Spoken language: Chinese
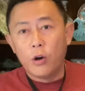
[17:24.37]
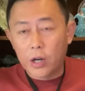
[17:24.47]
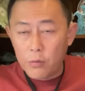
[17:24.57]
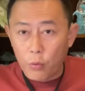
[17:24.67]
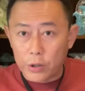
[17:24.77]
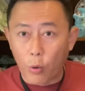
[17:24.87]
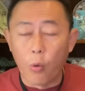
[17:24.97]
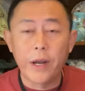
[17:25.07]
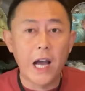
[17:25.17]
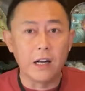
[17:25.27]
跟我
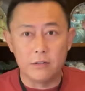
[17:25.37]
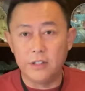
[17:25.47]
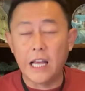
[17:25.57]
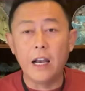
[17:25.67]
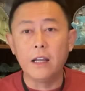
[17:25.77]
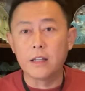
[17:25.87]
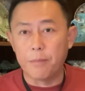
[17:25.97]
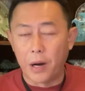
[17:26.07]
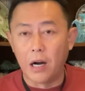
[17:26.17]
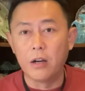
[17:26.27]
同样年龄的
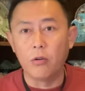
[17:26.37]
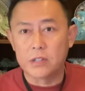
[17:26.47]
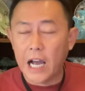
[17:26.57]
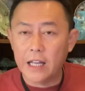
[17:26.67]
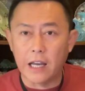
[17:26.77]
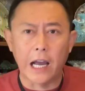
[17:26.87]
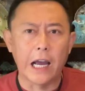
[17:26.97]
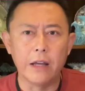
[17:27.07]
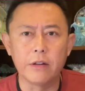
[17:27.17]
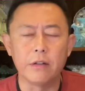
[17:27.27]
朋友，他的
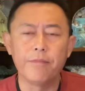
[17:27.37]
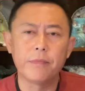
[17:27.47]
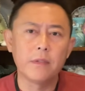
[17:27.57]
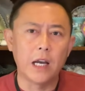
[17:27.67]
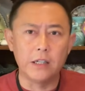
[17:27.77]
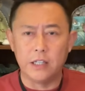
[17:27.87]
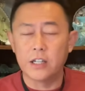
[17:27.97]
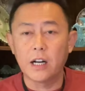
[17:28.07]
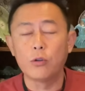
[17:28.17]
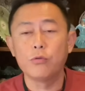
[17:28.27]
孩子啊，也
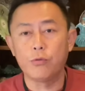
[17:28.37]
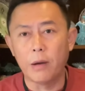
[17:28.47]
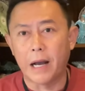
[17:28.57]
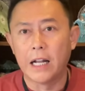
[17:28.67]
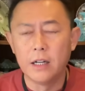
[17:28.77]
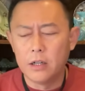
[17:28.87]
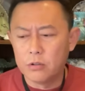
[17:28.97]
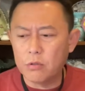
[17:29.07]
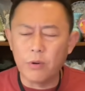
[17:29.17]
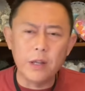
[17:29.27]
上中学吧。
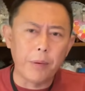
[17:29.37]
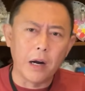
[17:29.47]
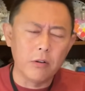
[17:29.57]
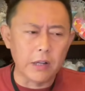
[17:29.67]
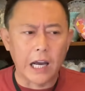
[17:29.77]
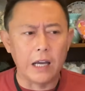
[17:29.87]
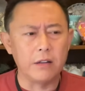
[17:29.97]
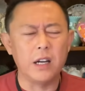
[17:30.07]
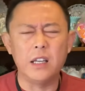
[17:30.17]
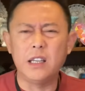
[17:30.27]
说我那朋友的孩
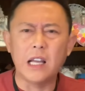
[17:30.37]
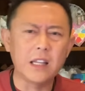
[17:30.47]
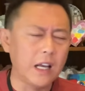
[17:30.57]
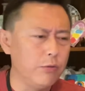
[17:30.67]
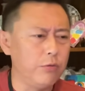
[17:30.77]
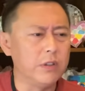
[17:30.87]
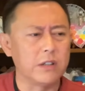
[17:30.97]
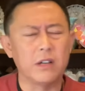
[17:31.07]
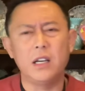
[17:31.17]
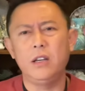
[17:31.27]
子，哎，言谈举
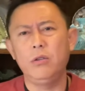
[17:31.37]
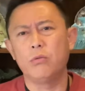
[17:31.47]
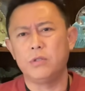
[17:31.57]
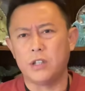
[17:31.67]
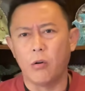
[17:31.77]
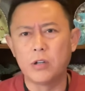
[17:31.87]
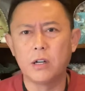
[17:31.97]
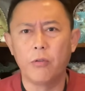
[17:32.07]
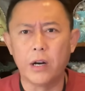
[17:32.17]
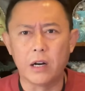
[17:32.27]
止，哎呦，小
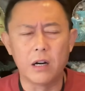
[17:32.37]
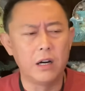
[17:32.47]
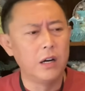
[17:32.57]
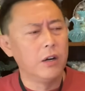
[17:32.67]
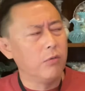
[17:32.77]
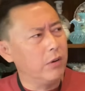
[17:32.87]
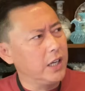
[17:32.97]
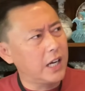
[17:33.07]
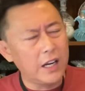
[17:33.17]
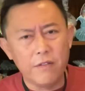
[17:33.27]
社会人儿。我一
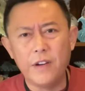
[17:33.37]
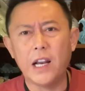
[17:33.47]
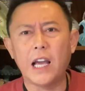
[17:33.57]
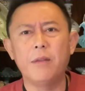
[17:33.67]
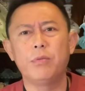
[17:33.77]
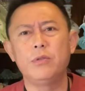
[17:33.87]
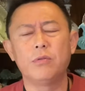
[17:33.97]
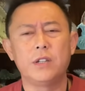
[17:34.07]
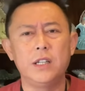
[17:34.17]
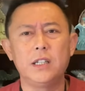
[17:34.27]
看这未来，不
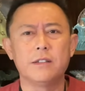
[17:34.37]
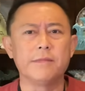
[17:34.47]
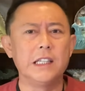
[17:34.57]
就是一个，